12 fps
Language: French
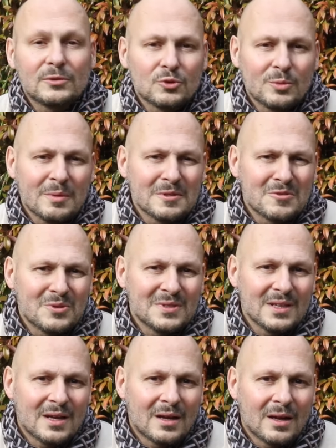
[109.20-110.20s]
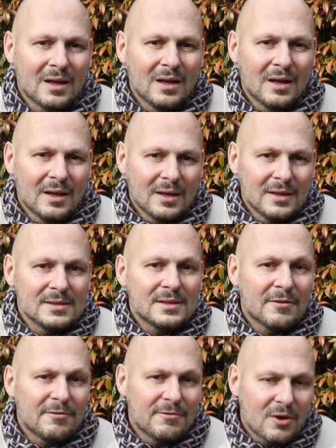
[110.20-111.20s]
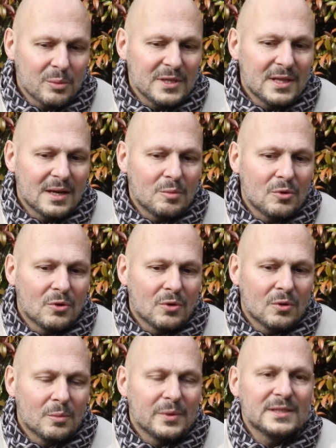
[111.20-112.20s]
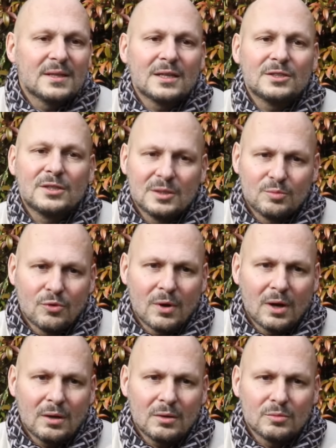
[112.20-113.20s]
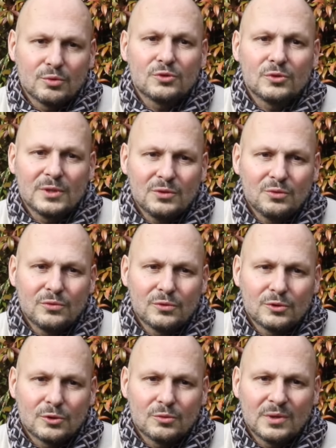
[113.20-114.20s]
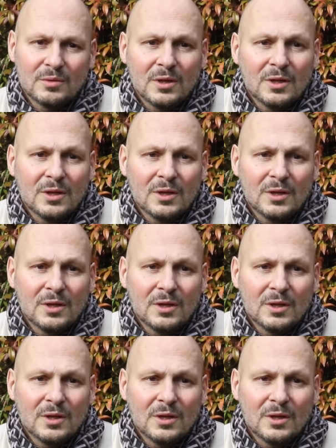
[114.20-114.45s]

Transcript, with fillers: son chemin parce que c'est un formidable message d'espoir pour ceux qui souffrent aujourd'hui.